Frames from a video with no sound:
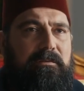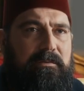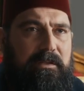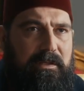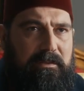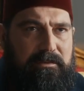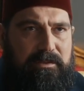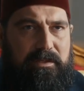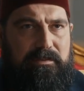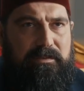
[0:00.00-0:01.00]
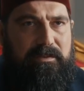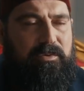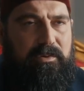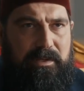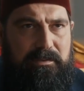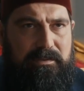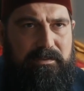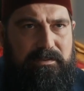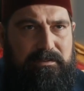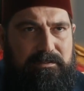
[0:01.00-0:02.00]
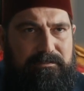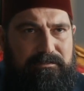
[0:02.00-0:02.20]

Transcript: yanında yer alacağınızı söyleyiniz.